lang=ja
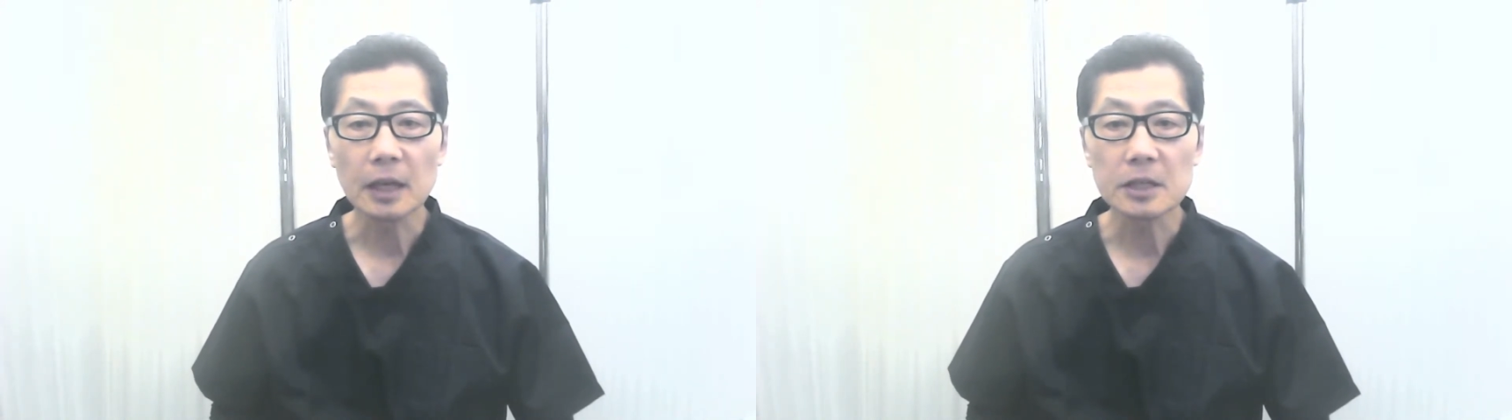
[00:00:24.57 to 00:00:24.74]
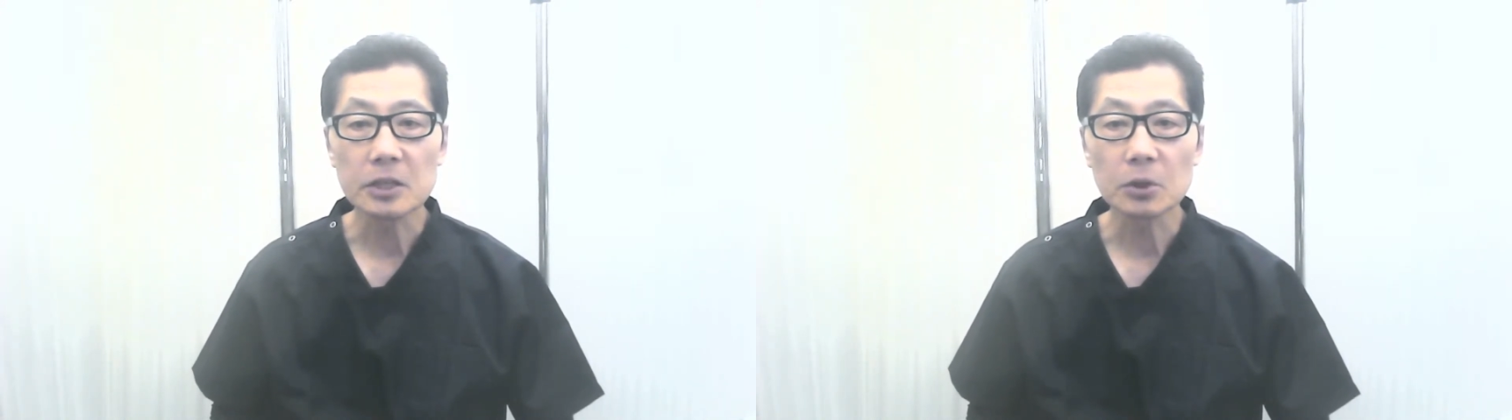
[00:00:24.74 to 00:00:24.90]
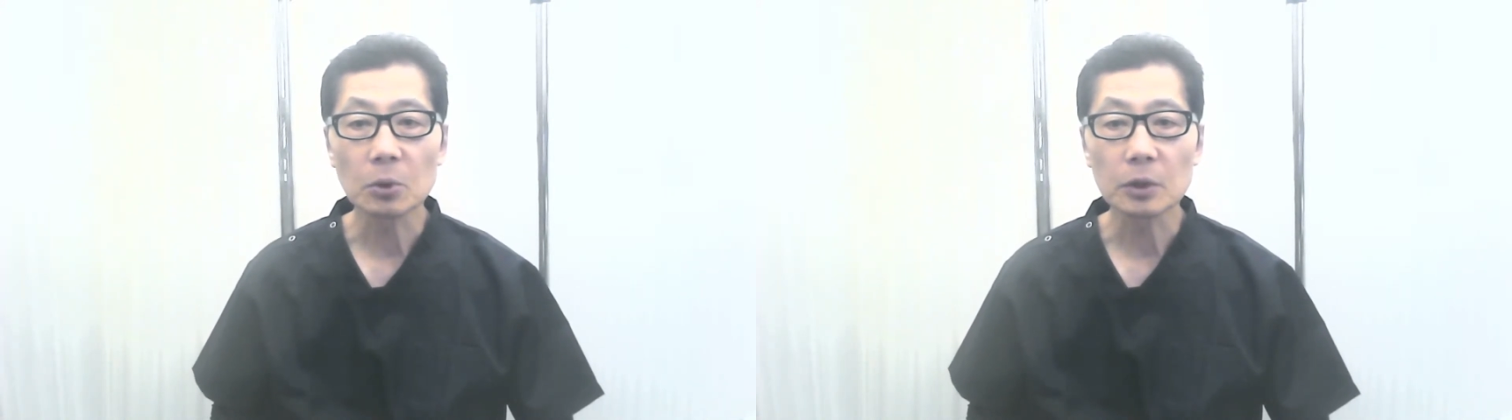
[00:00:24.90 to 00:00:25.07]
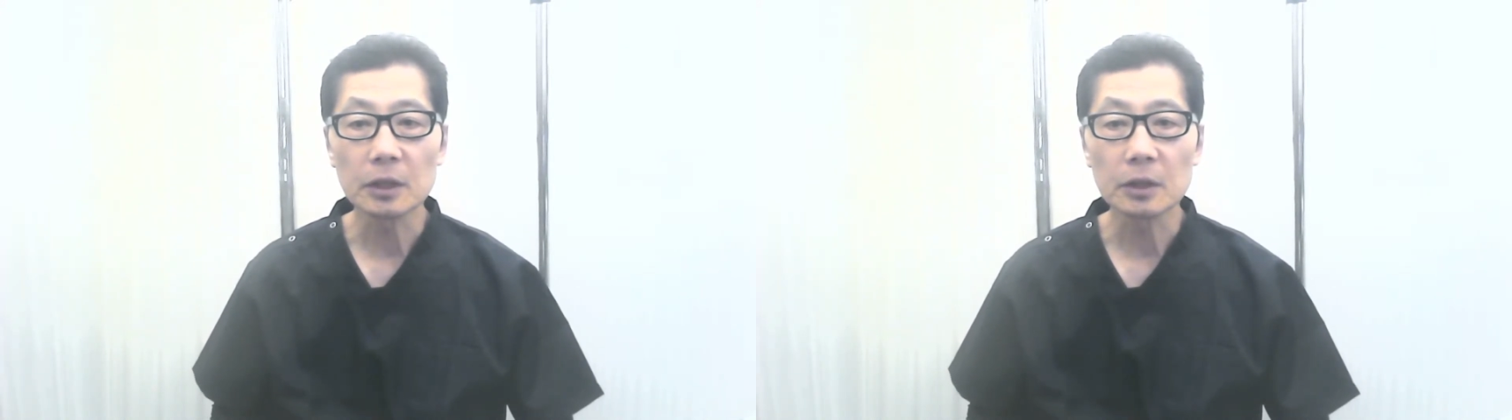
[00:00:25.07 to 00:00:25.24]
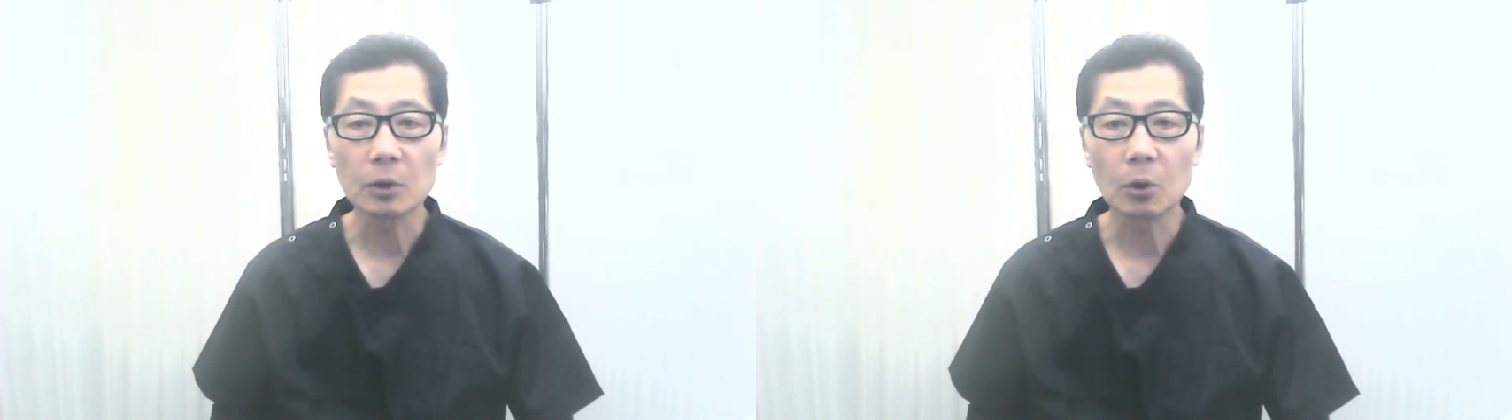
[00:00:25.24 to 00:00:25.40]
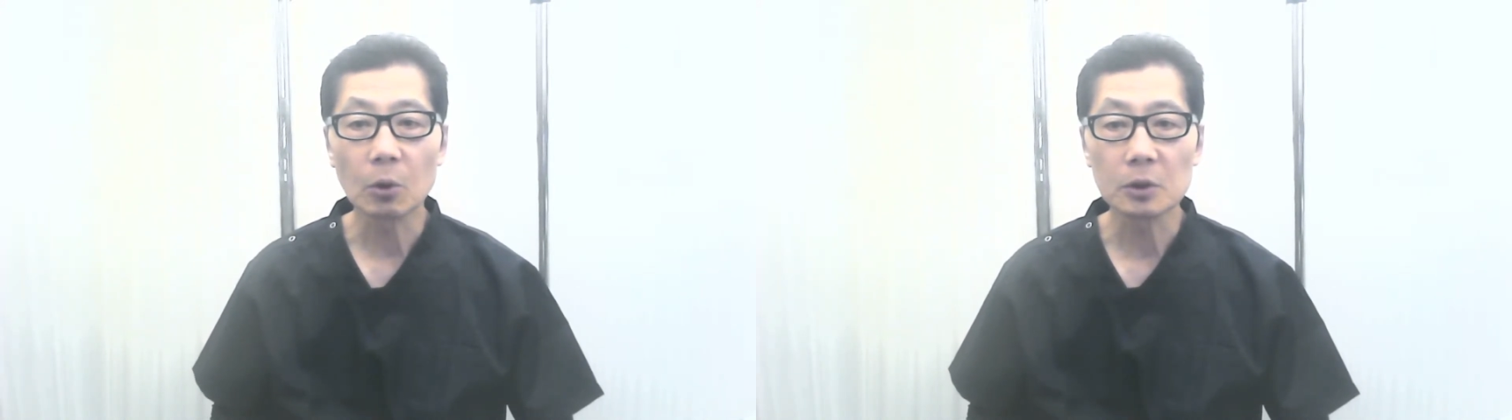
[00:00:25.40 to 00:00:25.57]
腿四頭筋
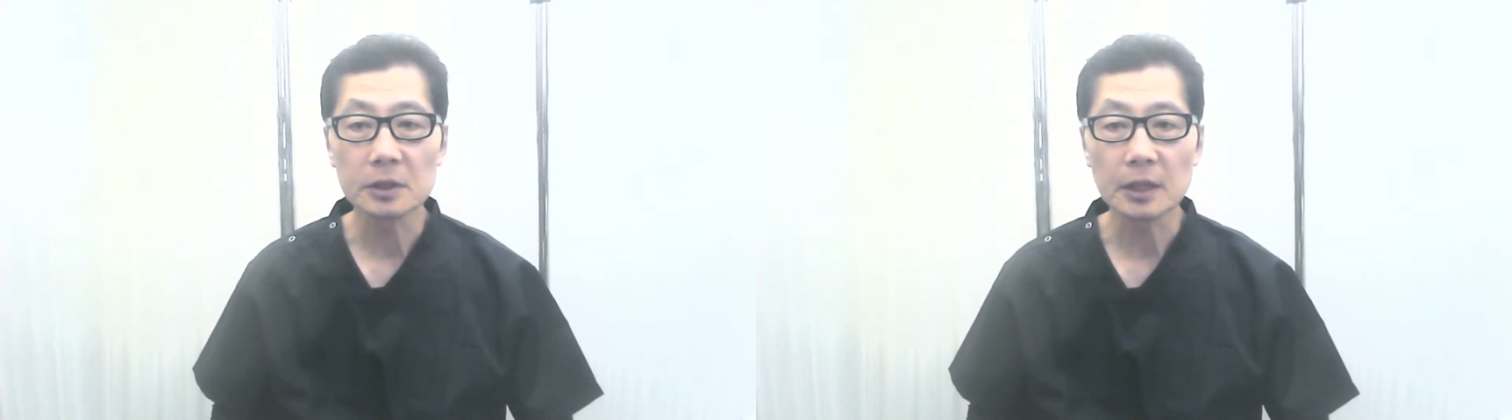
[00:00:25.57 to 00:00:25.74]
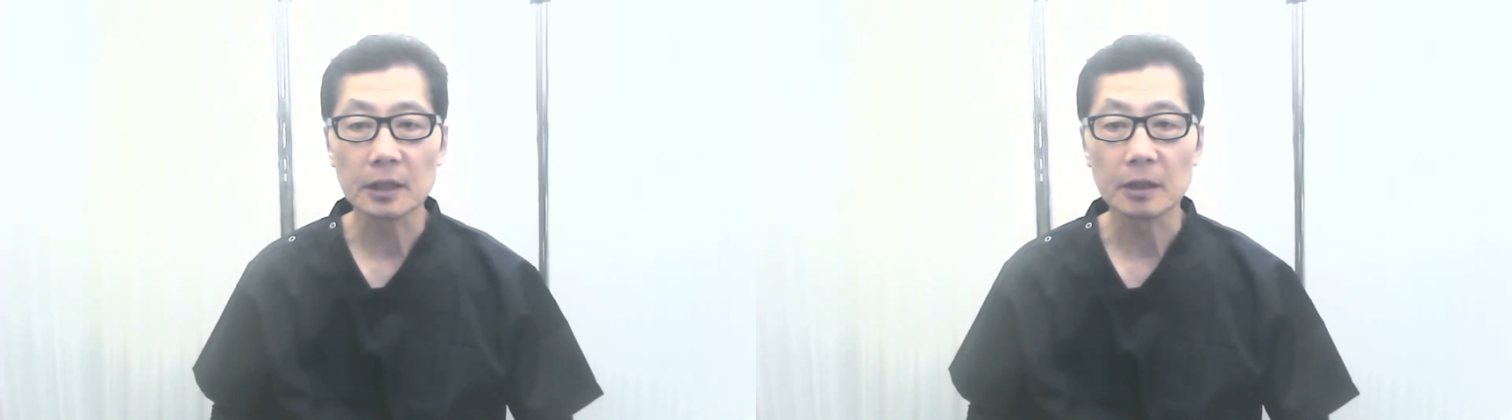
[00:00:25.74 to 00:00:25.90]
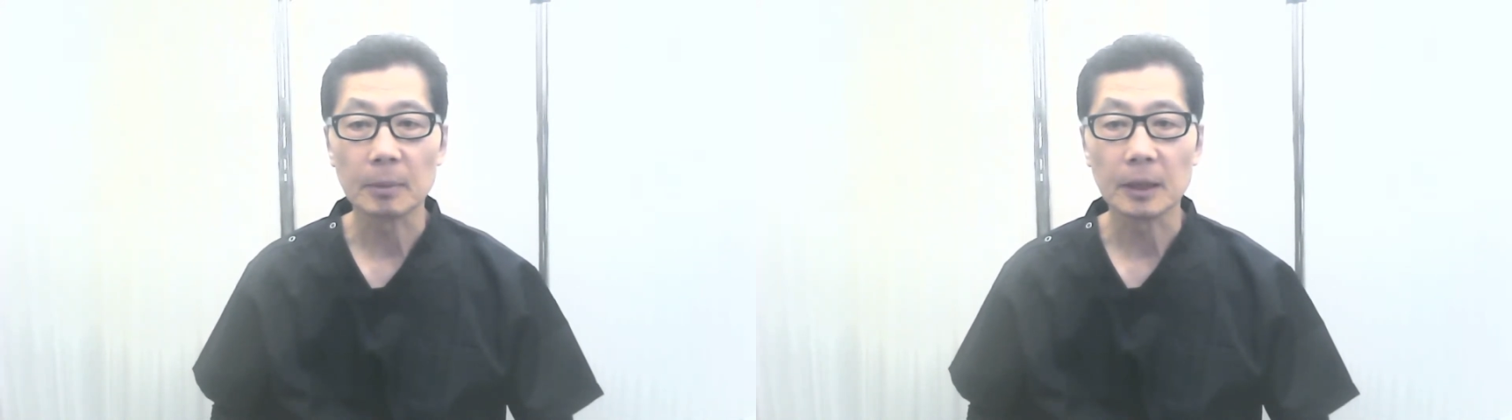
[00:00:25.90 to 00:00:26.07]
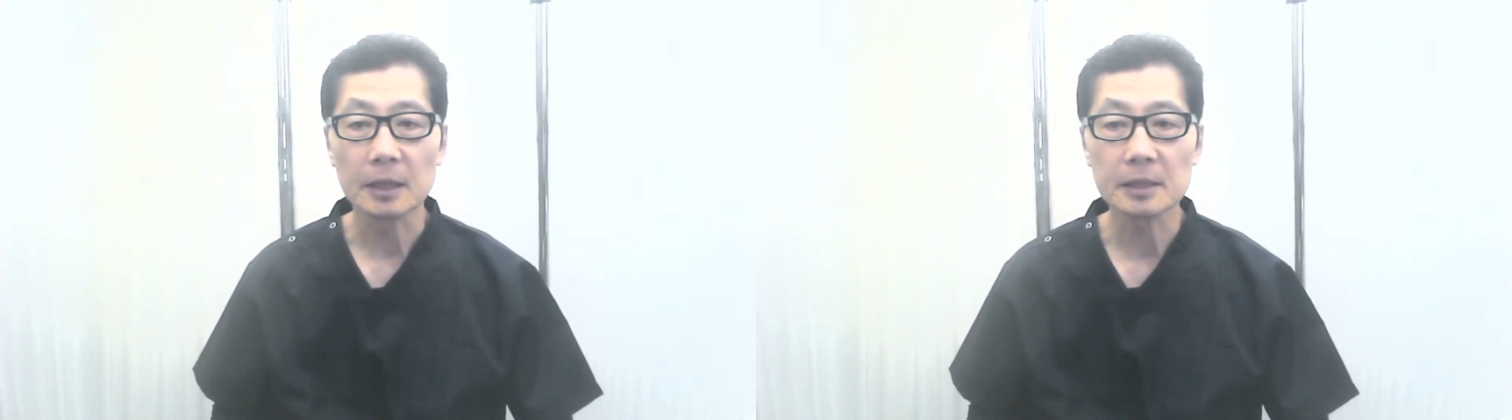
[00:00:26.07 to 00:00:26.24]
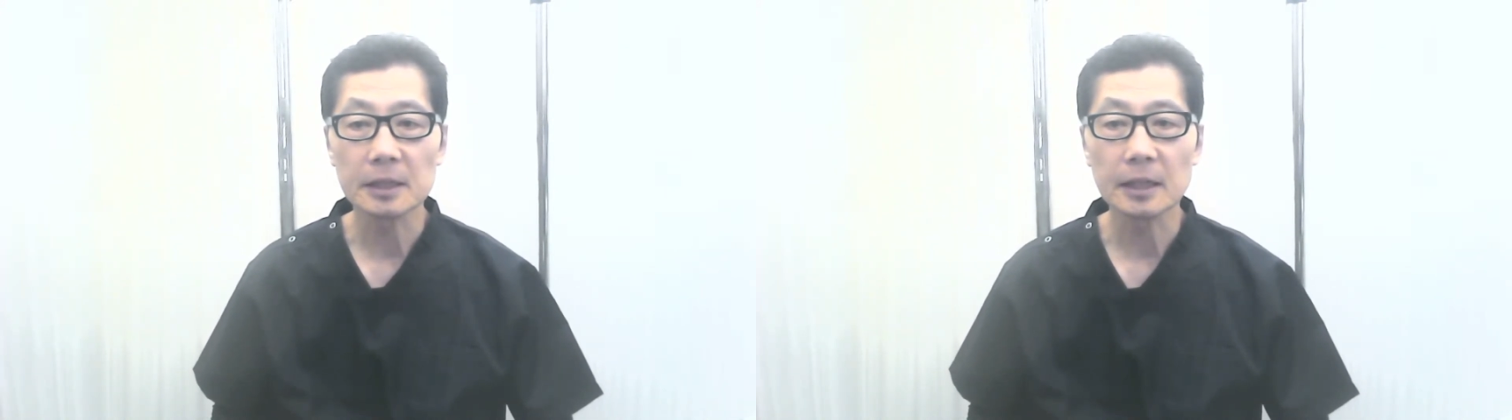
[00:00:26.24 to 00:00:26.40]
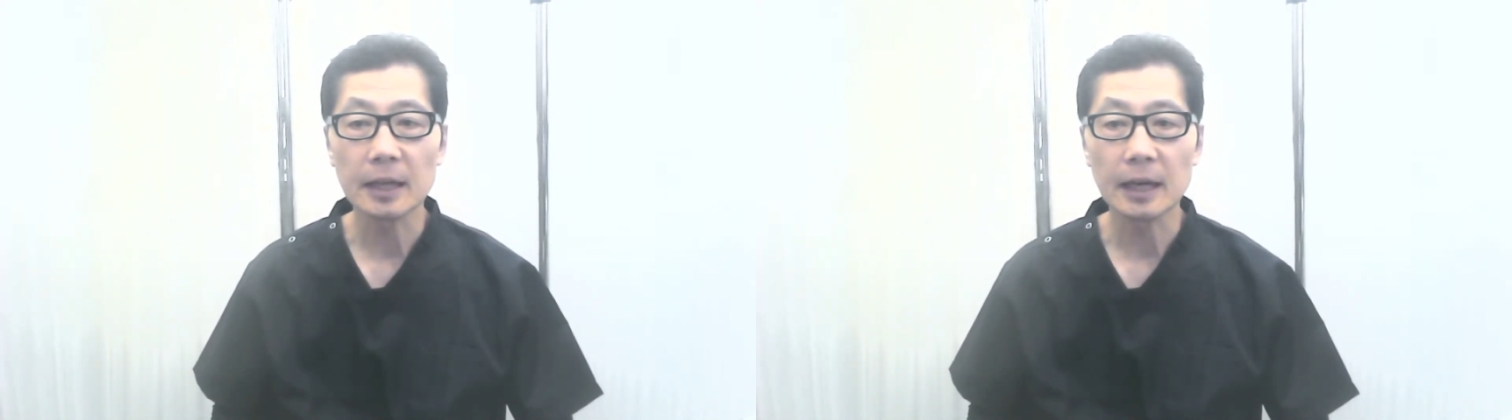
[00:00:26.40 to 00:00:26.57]
の大きさにはばら
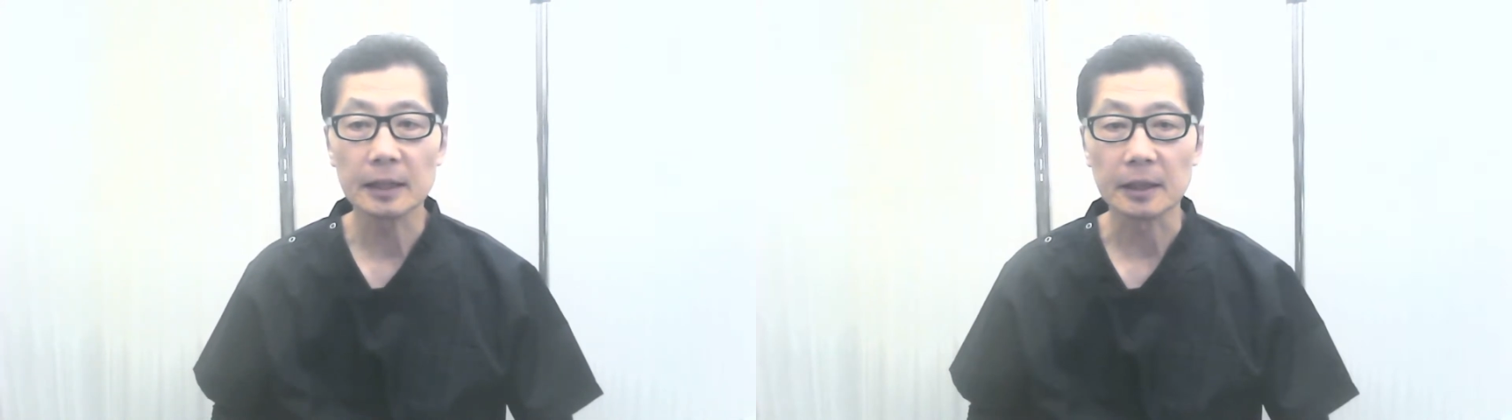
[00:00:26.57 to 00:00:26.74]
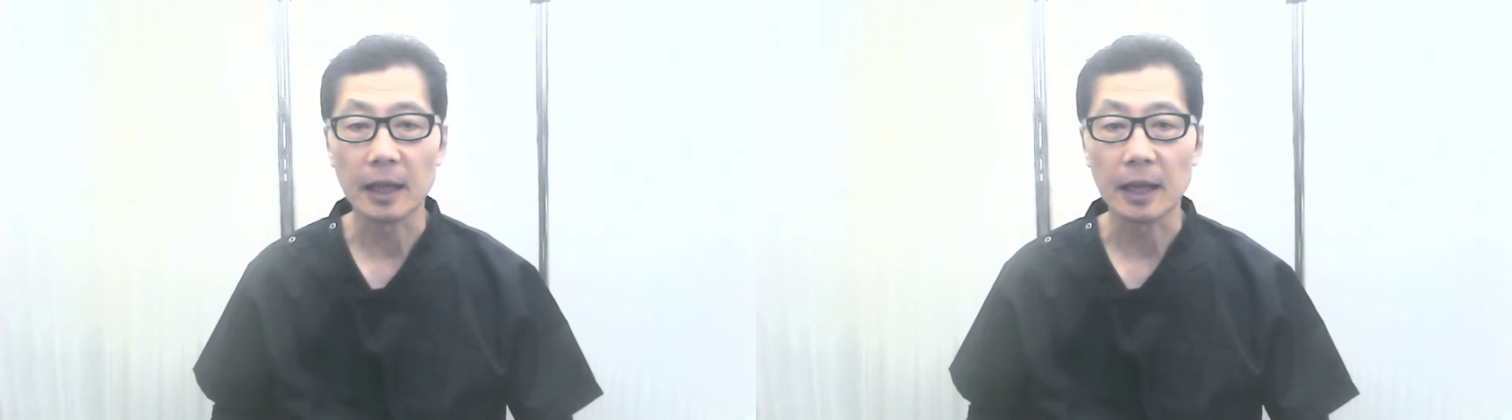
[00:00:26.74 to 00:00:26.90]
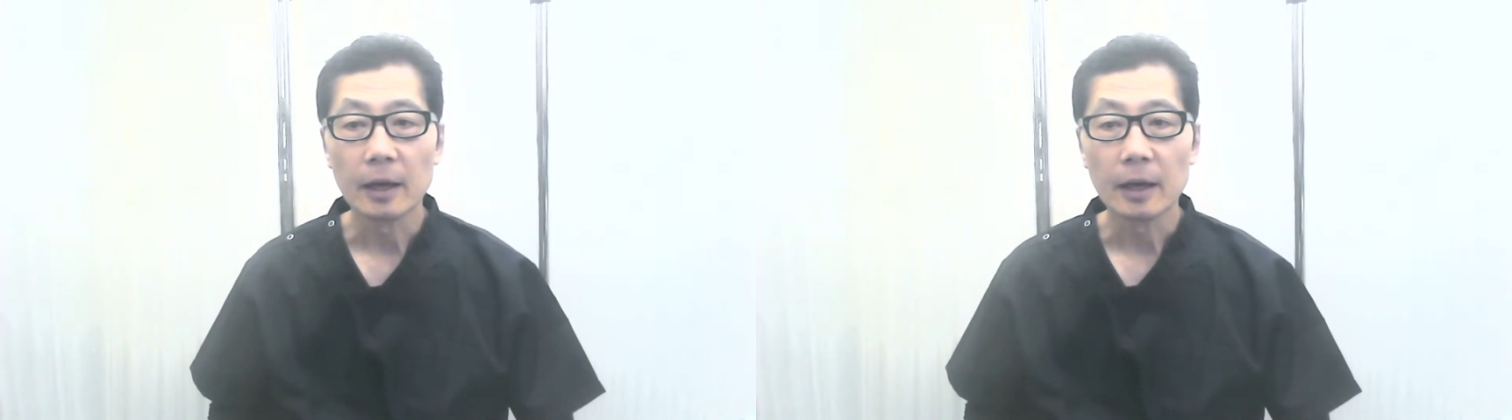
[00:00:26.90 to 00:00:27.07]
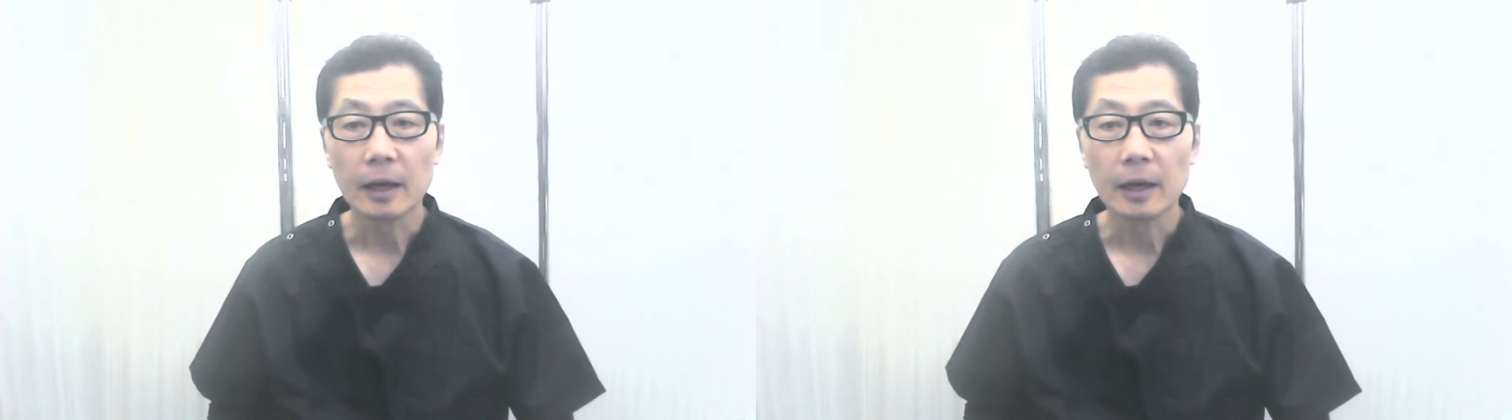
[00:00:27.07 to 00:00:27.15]
つきがあって、